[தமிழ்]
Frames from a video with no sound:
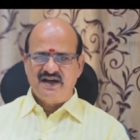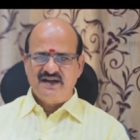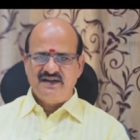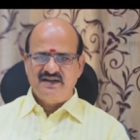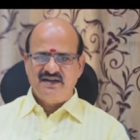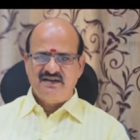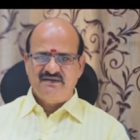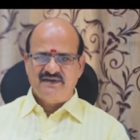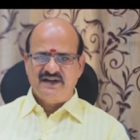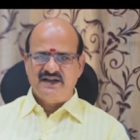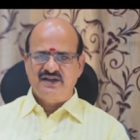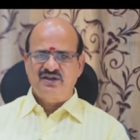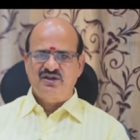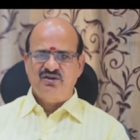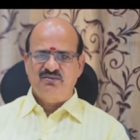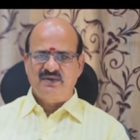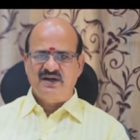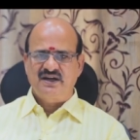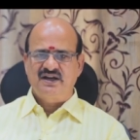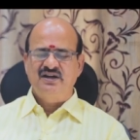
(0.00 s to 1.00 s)
வாங்கி
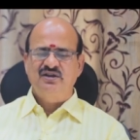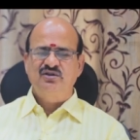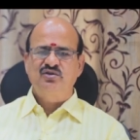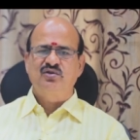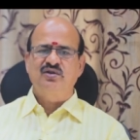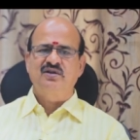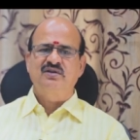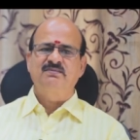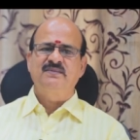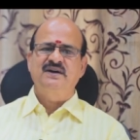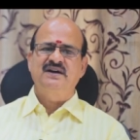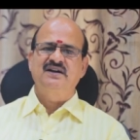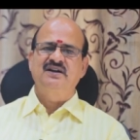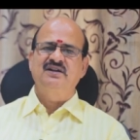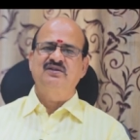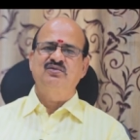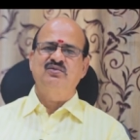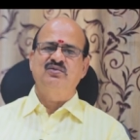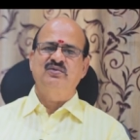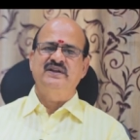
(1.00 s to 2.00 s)
வைத்து மகளு கொள்ள
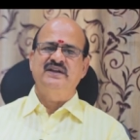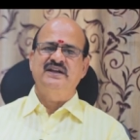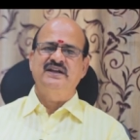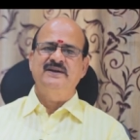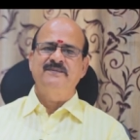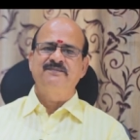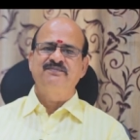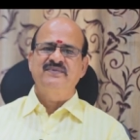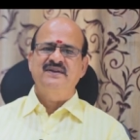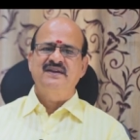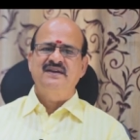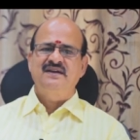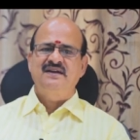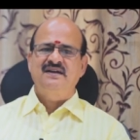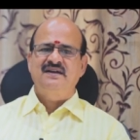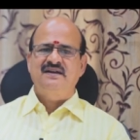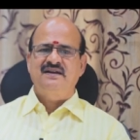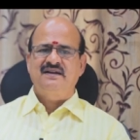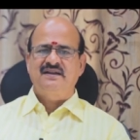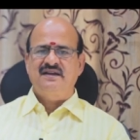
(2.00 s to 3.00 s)
மகளக்கூடிய
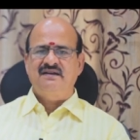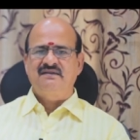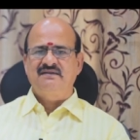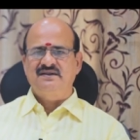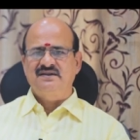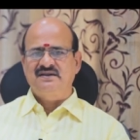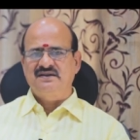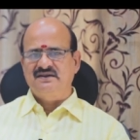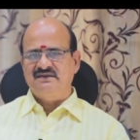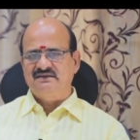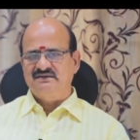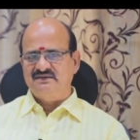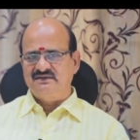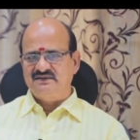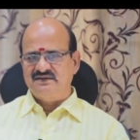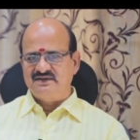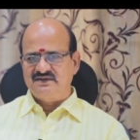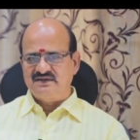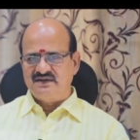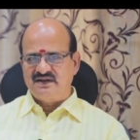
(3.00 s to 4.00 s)
அதாவது
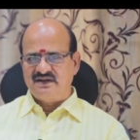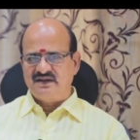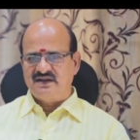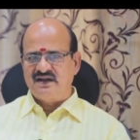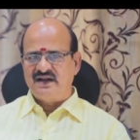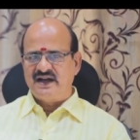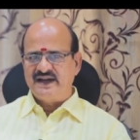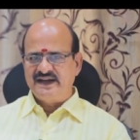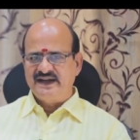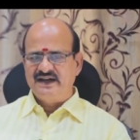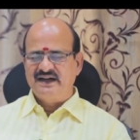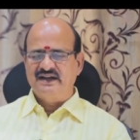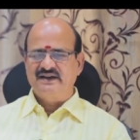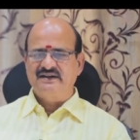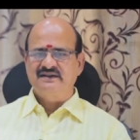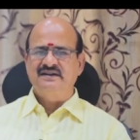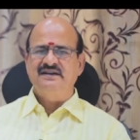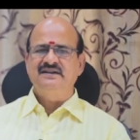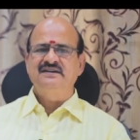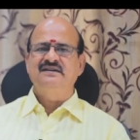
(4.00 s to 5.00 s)
அது
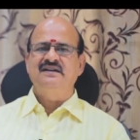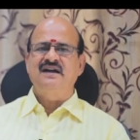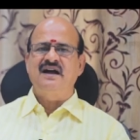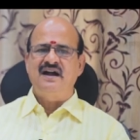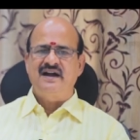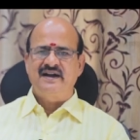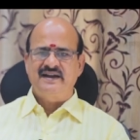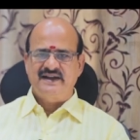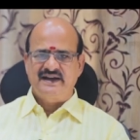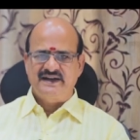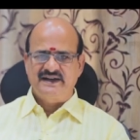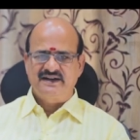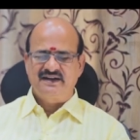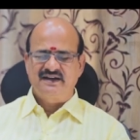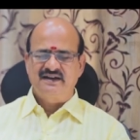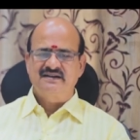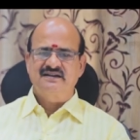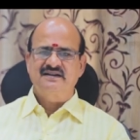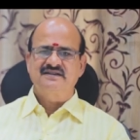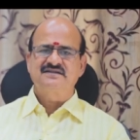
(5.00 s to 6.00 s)
அணிகலன்கள் ஆடை
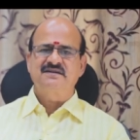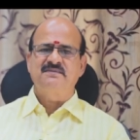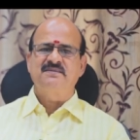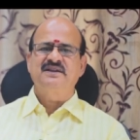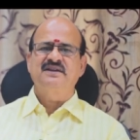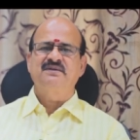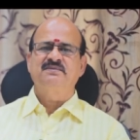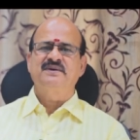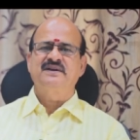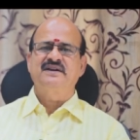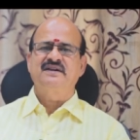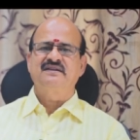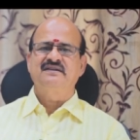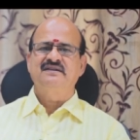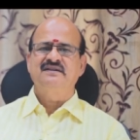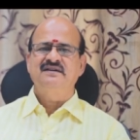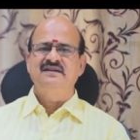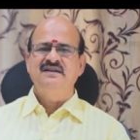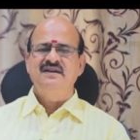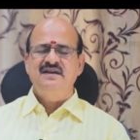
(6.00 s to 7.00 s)
அணிகலன்கள்
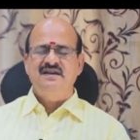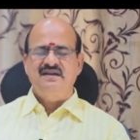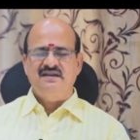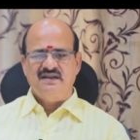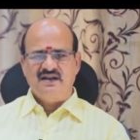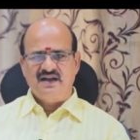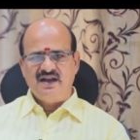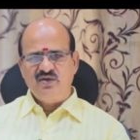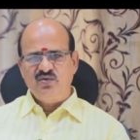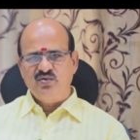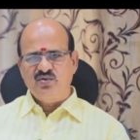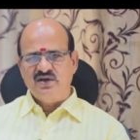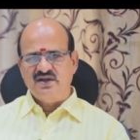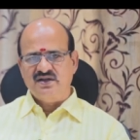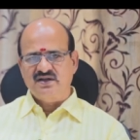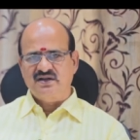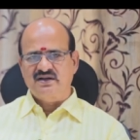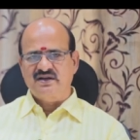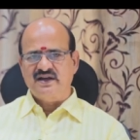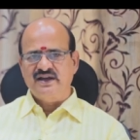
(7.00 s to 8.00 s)
சம்பந்தப்பட்டது இதெல்லாம்
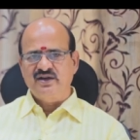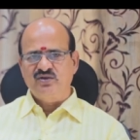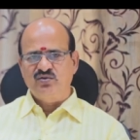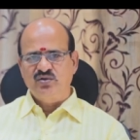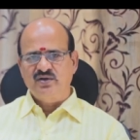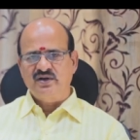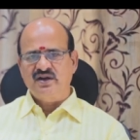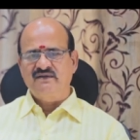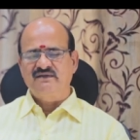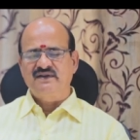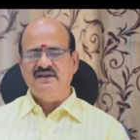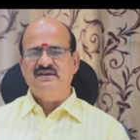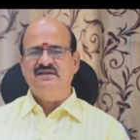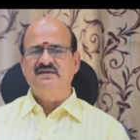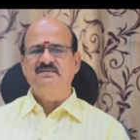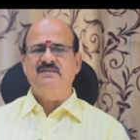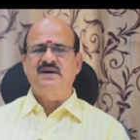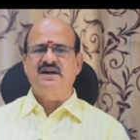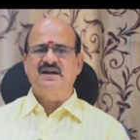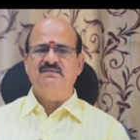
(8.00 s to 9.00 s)
உங்களுக்கு கைகுளிர
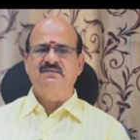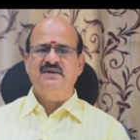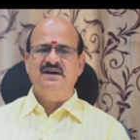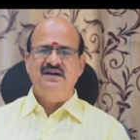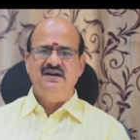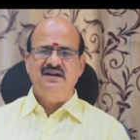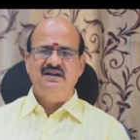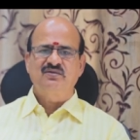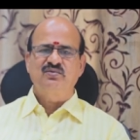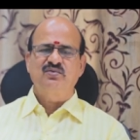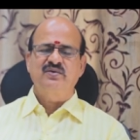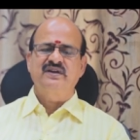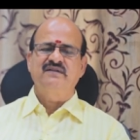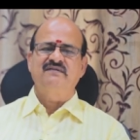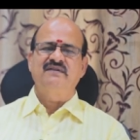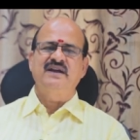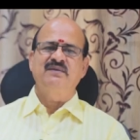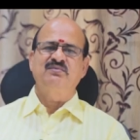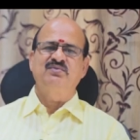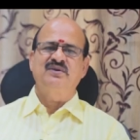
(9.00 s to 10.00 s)
வந்து மனமகளக்கூடிய
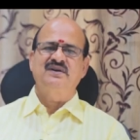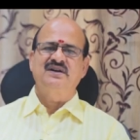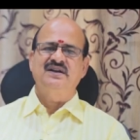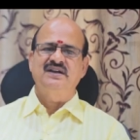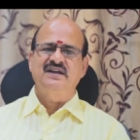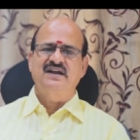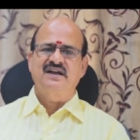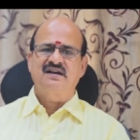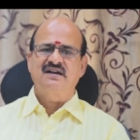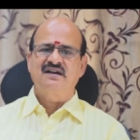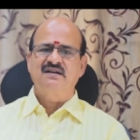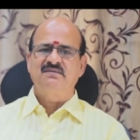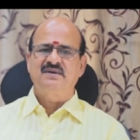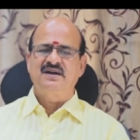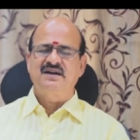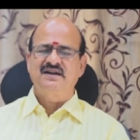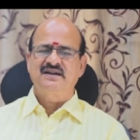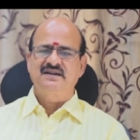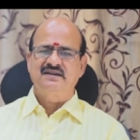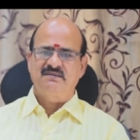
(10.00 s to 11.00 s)
வாய்ப்புகள்
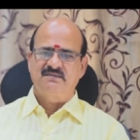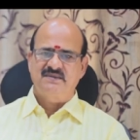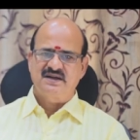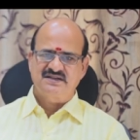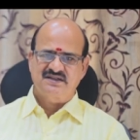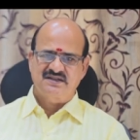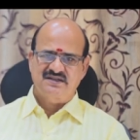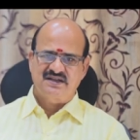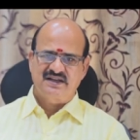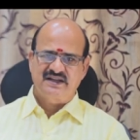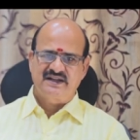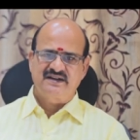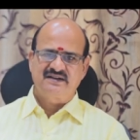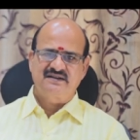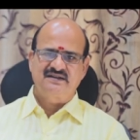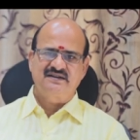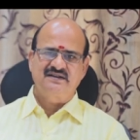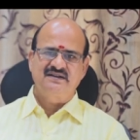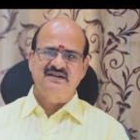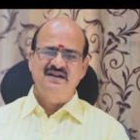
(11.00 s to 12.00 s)
ஏராளமாக இந்த மாதத்தில்
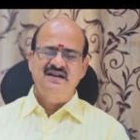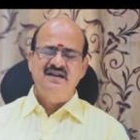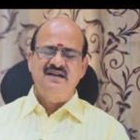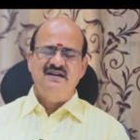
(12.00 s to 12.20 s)
இருக்குது